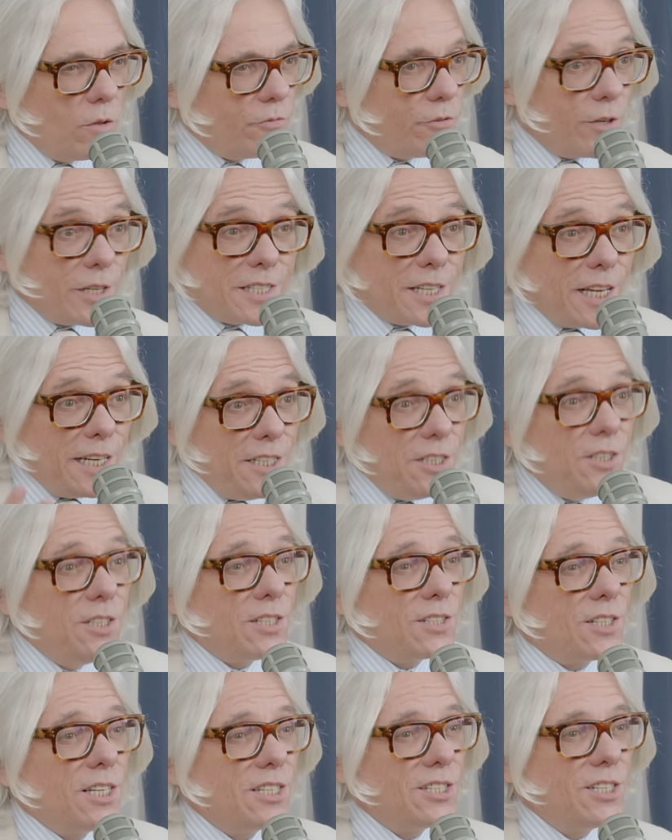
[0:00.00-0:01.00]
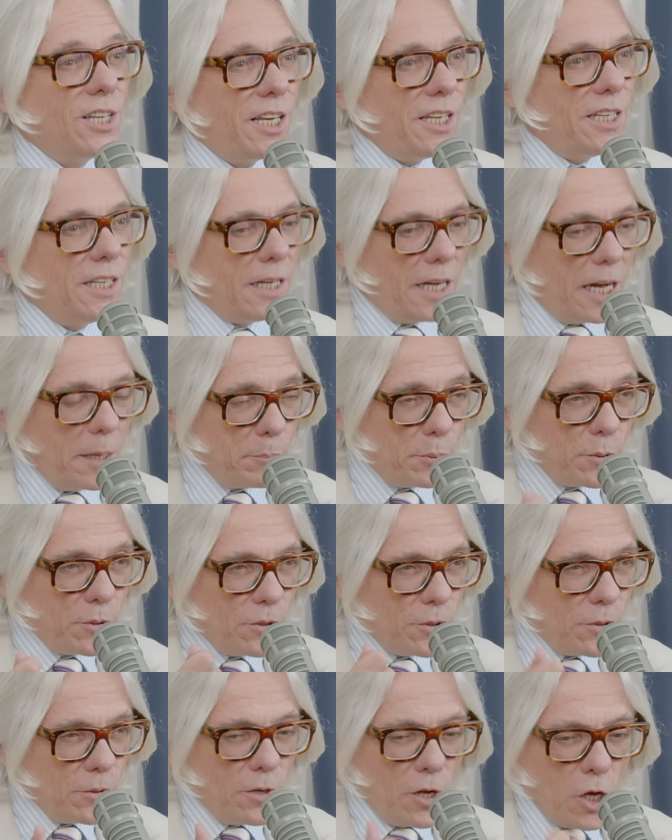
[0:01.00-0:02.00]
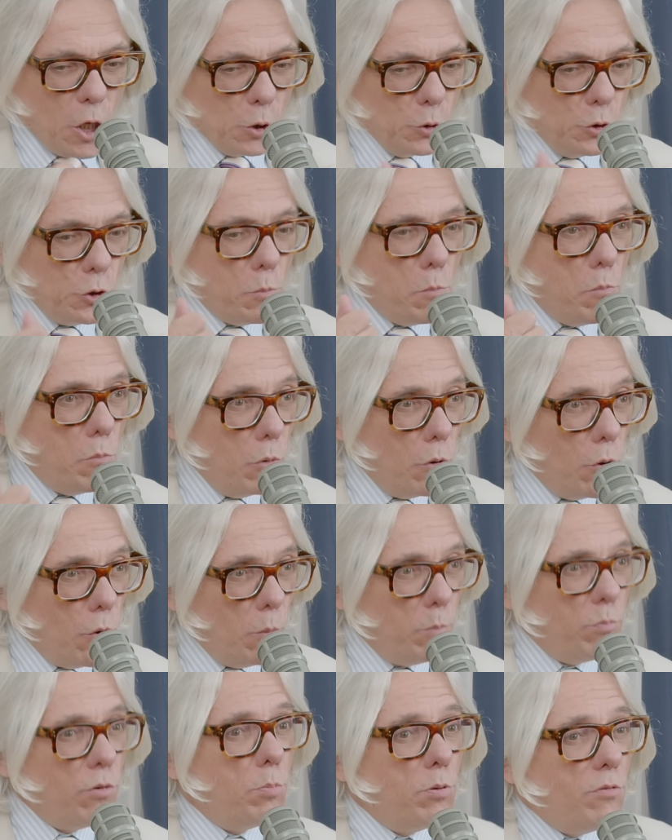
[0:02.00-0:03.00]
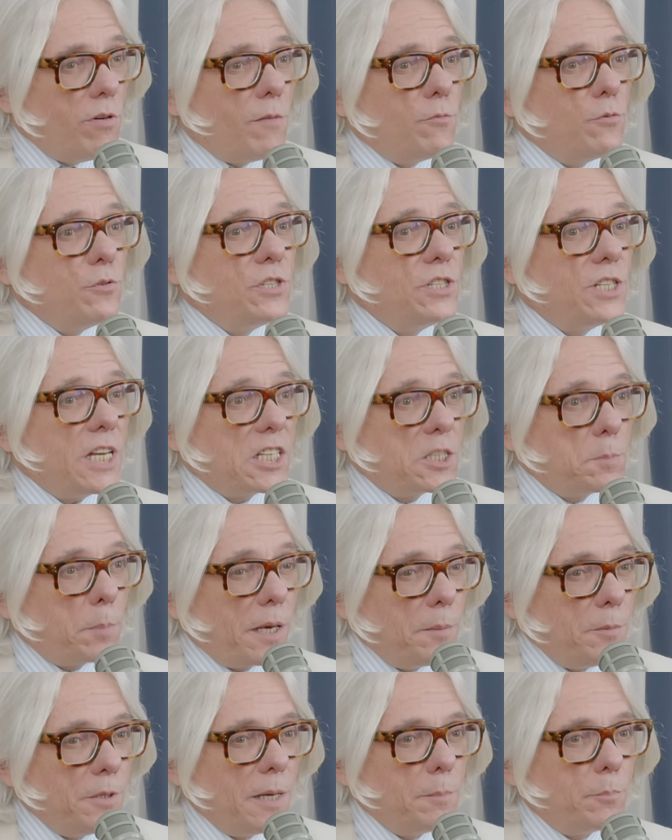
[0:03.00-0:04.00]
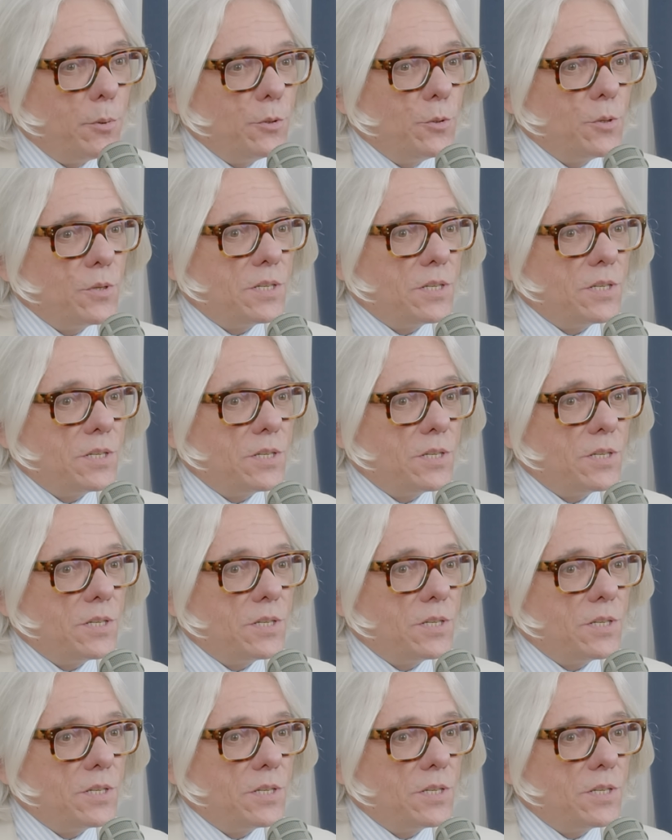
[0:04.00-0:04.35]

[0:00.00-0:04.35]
une fois, c'est l'idée de cette série, hein. un peu de, mots pour pouvoir vous exprimer, un peu de